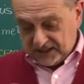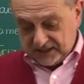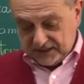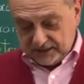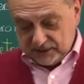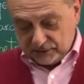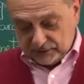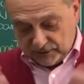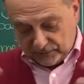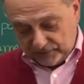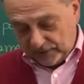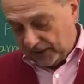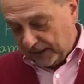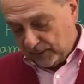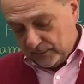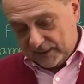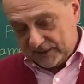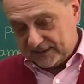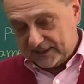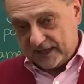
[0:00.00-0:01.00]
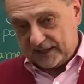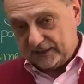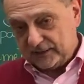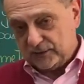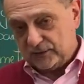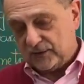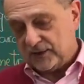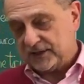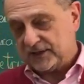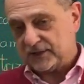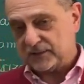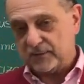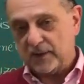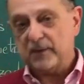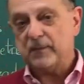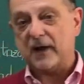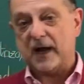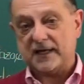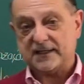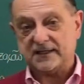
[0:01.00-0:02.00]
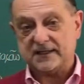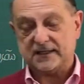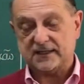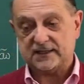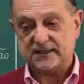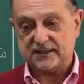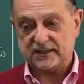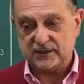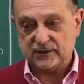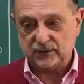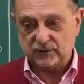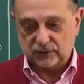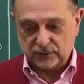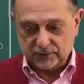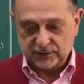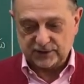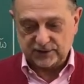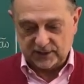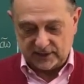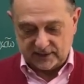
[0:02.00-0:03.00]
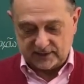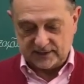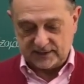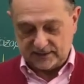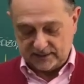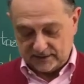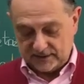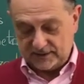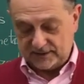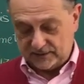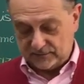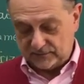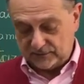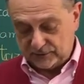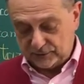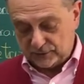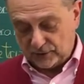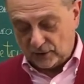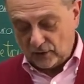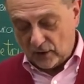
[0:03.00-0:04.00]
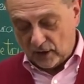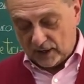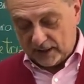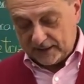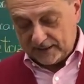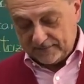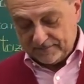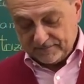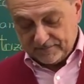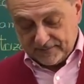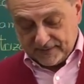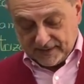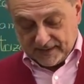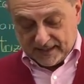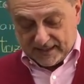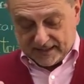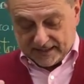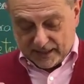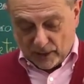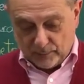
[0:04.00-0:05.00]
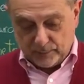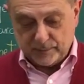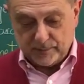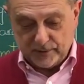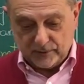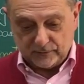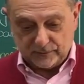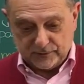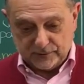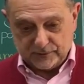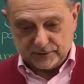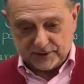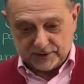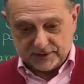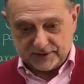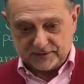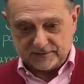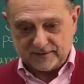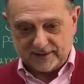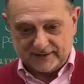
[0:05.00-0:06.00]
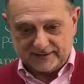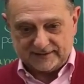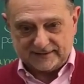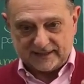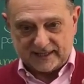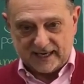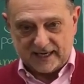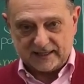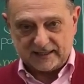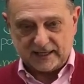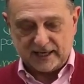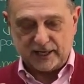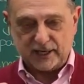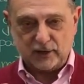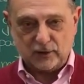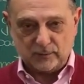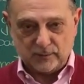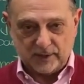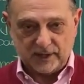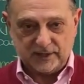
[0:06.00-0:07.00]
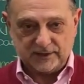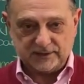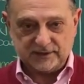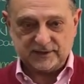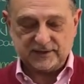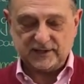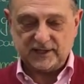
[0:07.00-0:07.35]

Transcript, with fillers: E eu já falei uma série de coisas bem básicas. E hoje, esse, nesse vídeo agora, é o primeiro vídeo que a gente vai entrar realmente